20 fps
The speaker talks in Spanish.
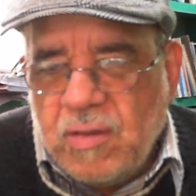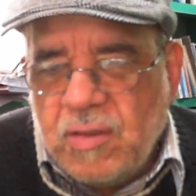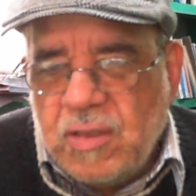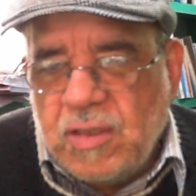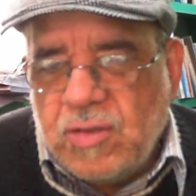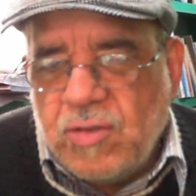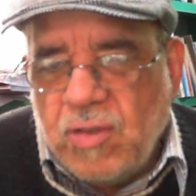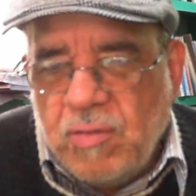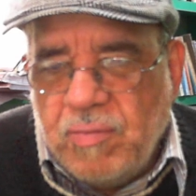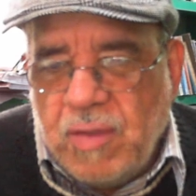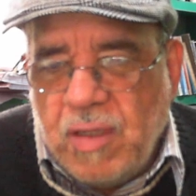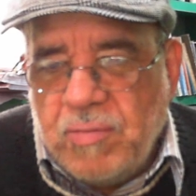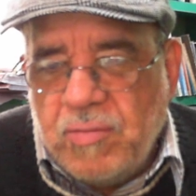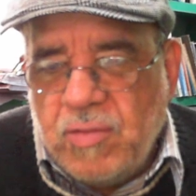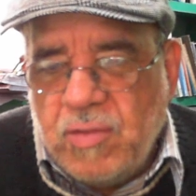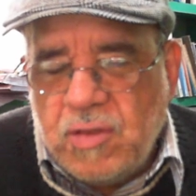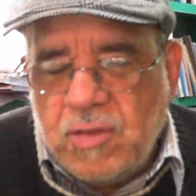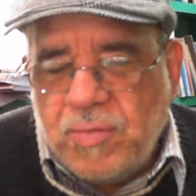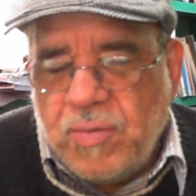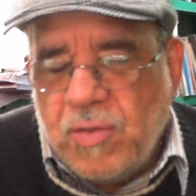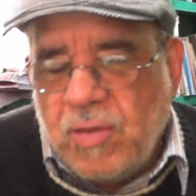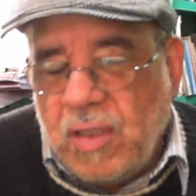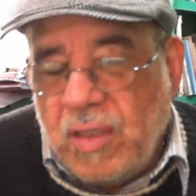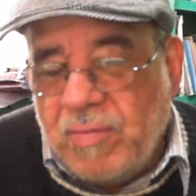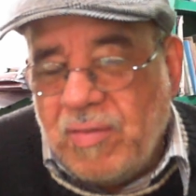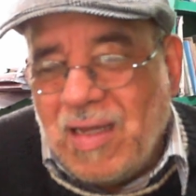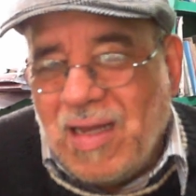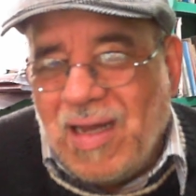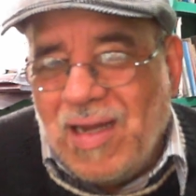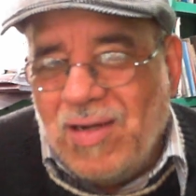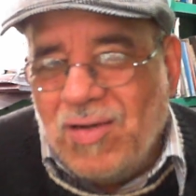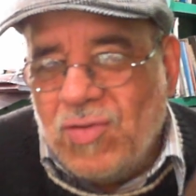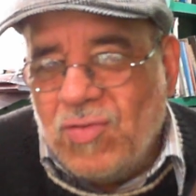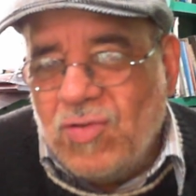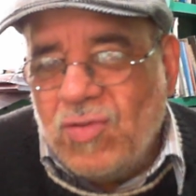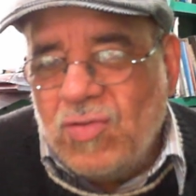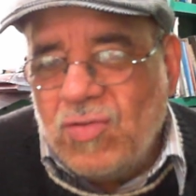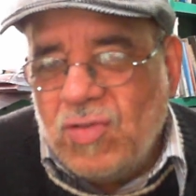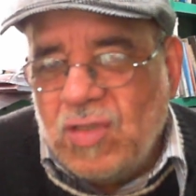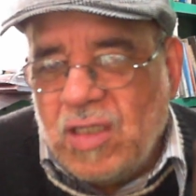resolvamos los problemas,
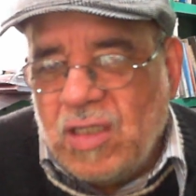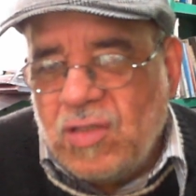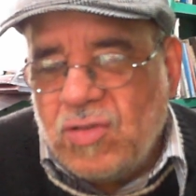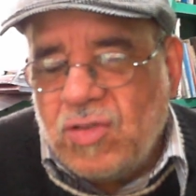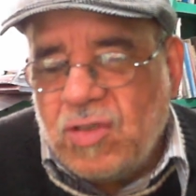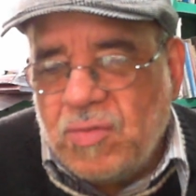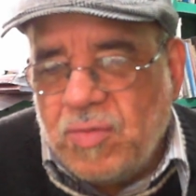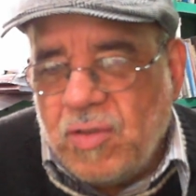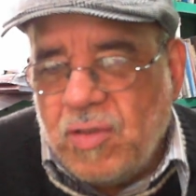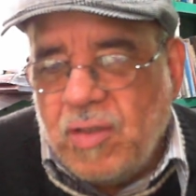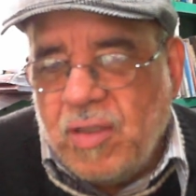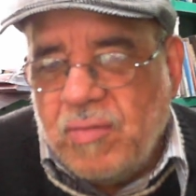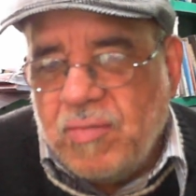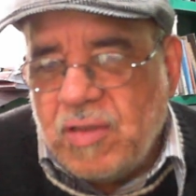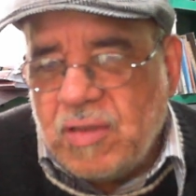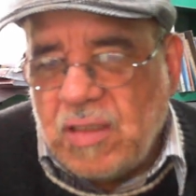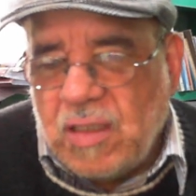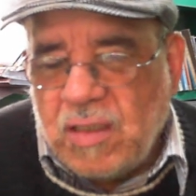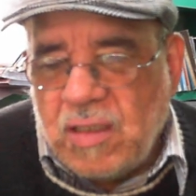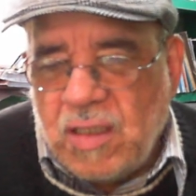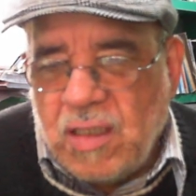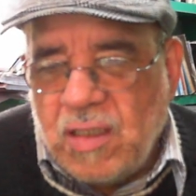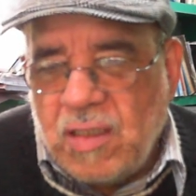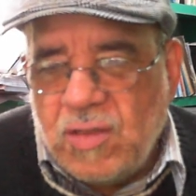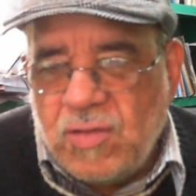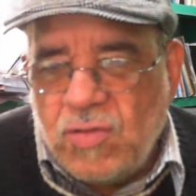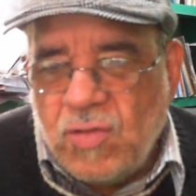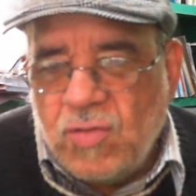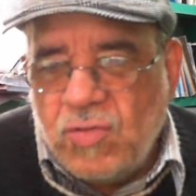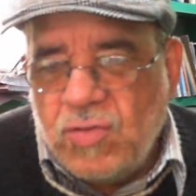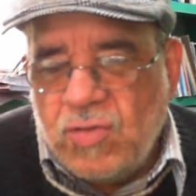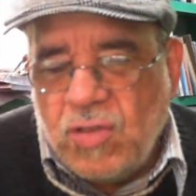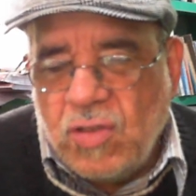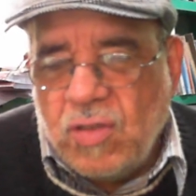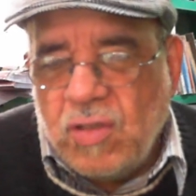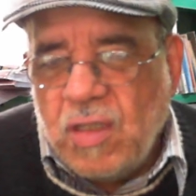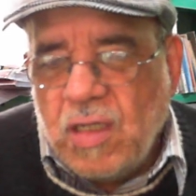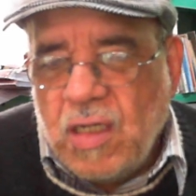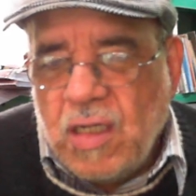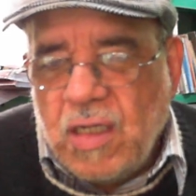algunos de esos problemas que tienen
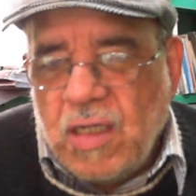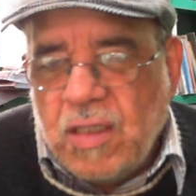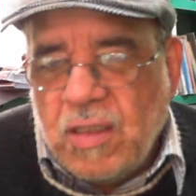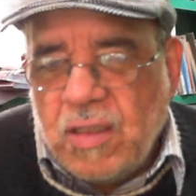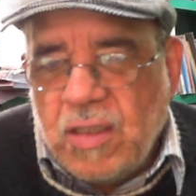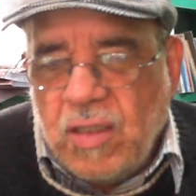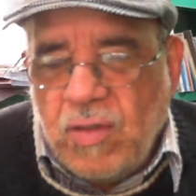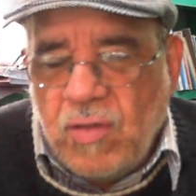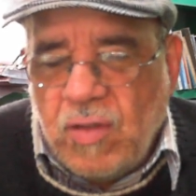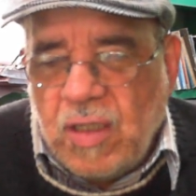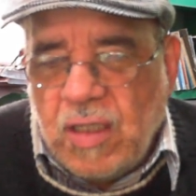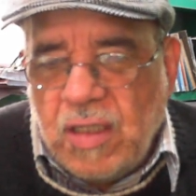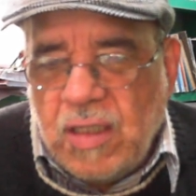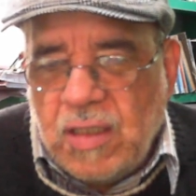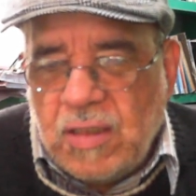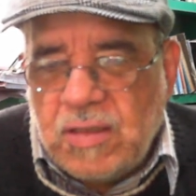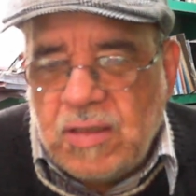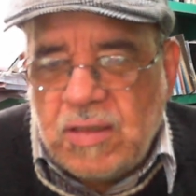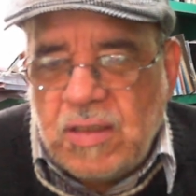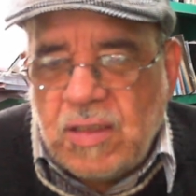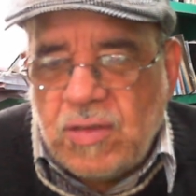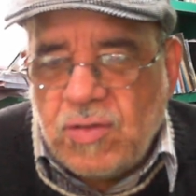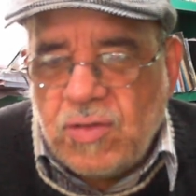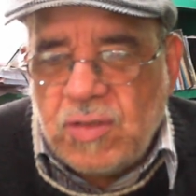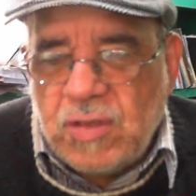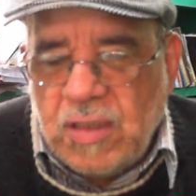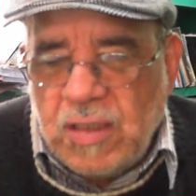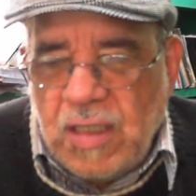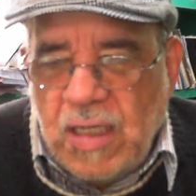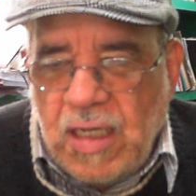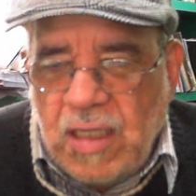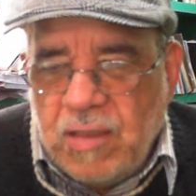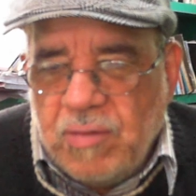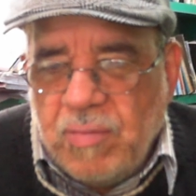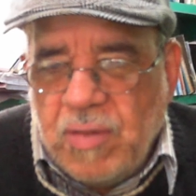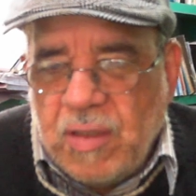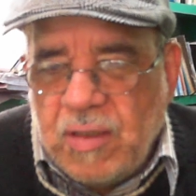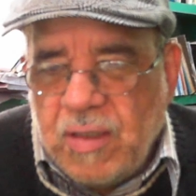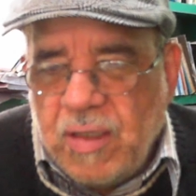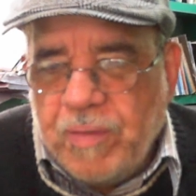solución de lo que es esa sociedad,
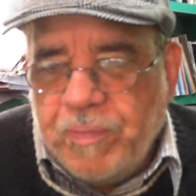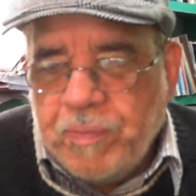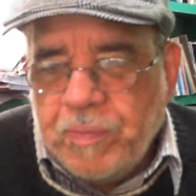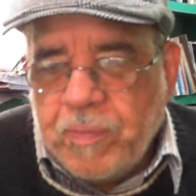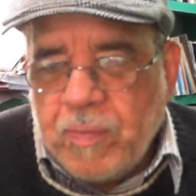¿verdad?